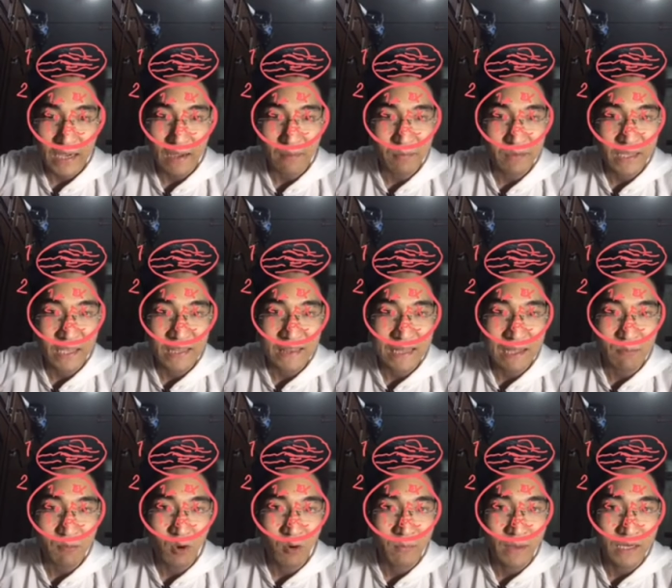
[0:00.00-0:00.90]
ครับ เคล็ดลั
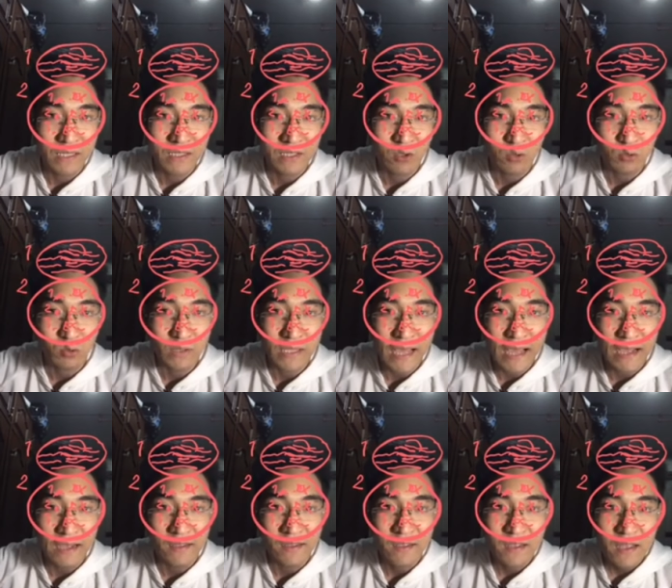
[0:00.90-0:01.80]
บของมันคือยกตัวอย่า
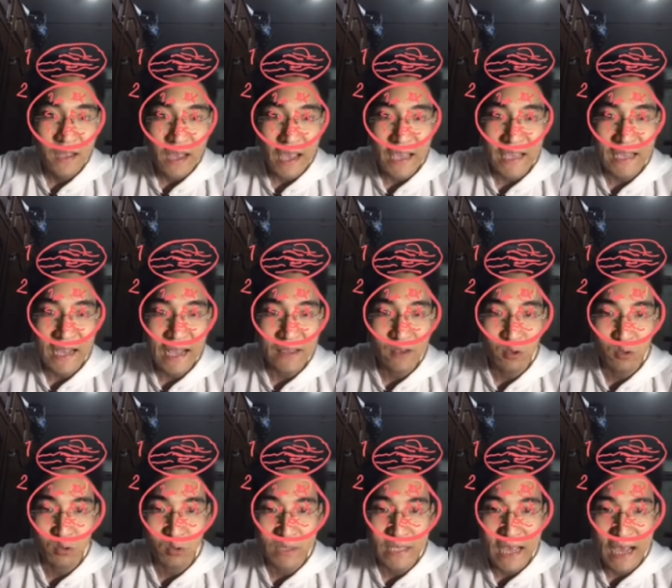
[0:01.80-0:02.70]
ง ไอการยก
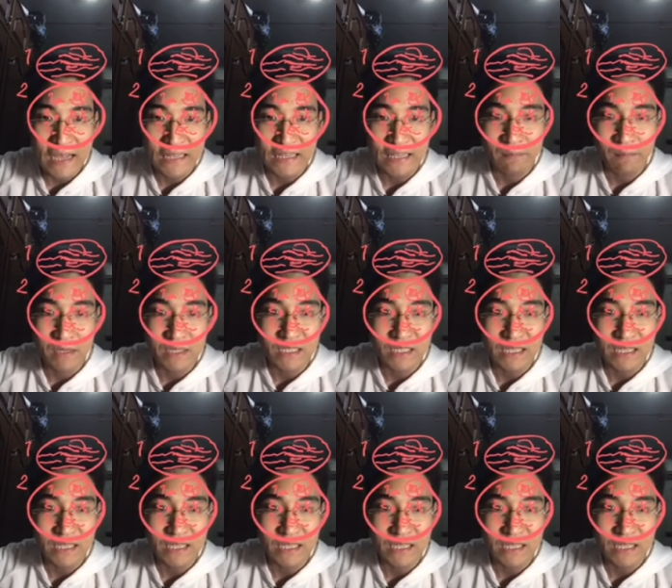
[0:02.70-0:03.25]
ตัวอย่างเนี่ย มันจะ